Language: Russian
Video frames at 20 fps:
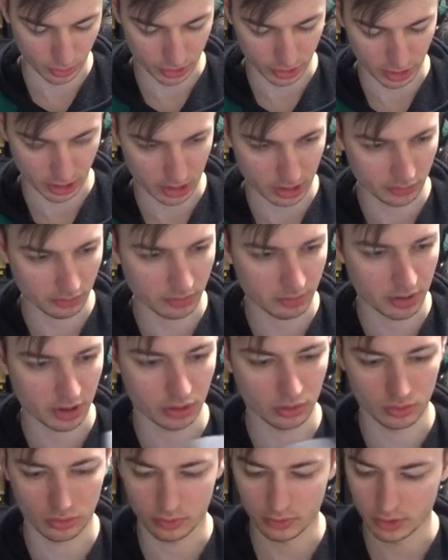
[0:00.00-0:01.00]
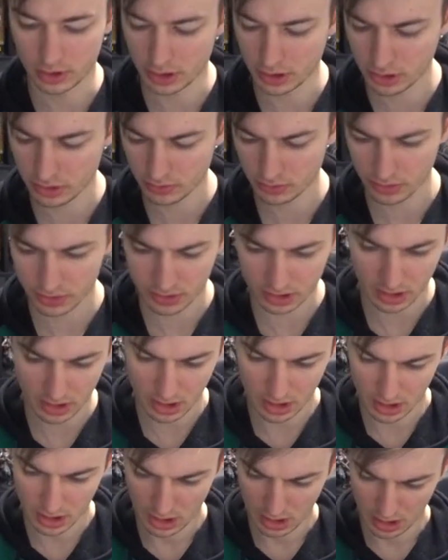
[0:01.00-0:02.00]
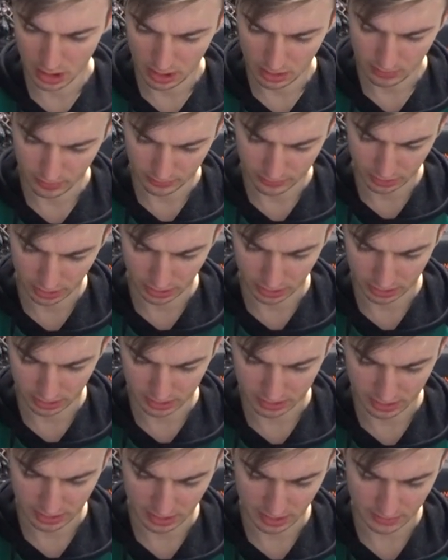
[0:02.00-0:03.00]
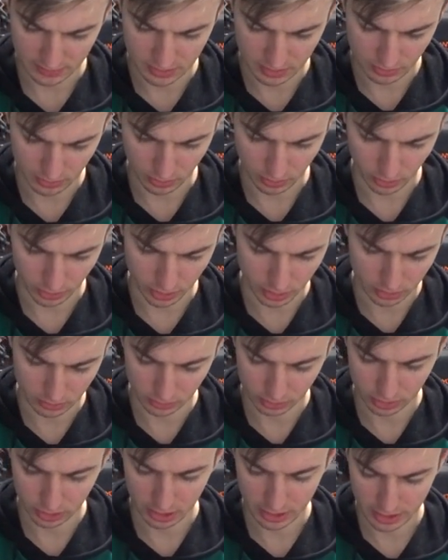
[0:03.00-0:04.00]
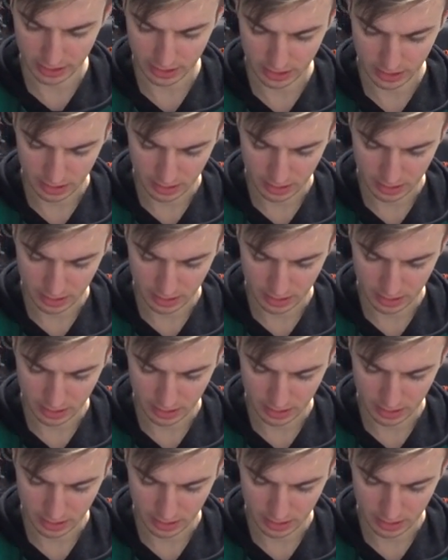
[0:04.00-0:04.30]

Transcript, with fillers: что они, во-первых, увеличиваются, во-вторых, скорее всего, ходят вот так,